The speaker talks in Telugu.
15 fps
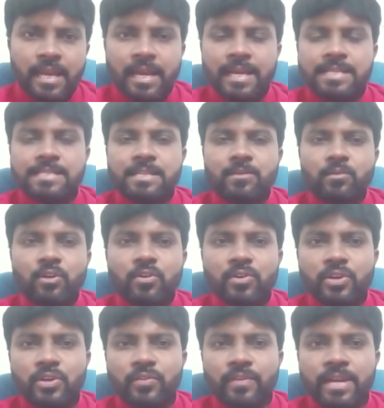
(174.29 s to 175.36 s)
రాష్ట్రంలో
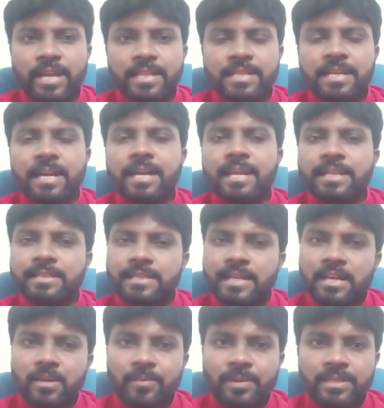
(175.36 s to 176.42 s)
ఉన్నటువంటి అధికార
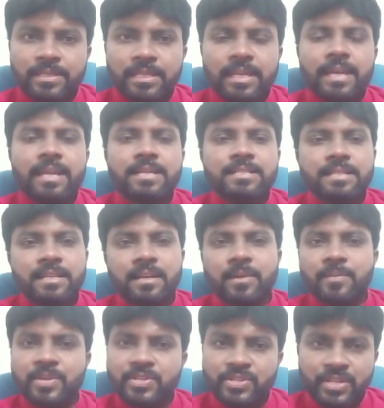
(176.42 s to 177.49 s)
యంత్రాంగం అంతా ఎలక్షన్
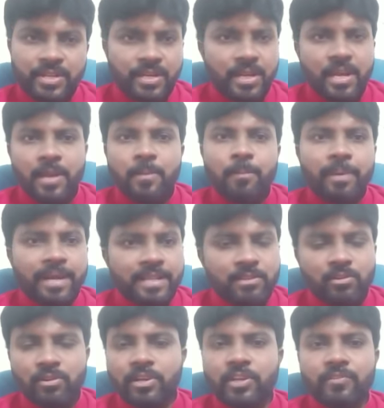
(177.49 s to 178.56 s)
కమిషనర్
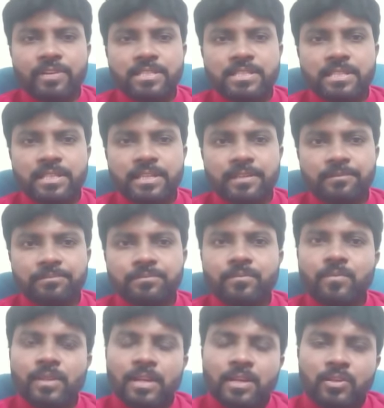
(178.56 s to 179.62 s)
పరిధిలోకి వస్తుంది
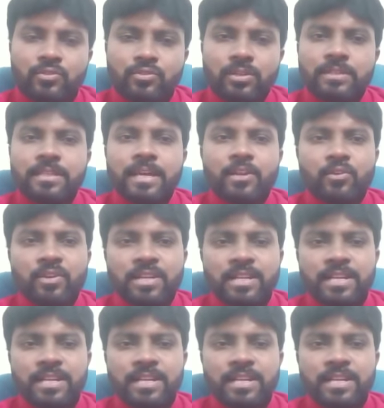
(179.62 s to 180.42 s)
సో తను కొన్ని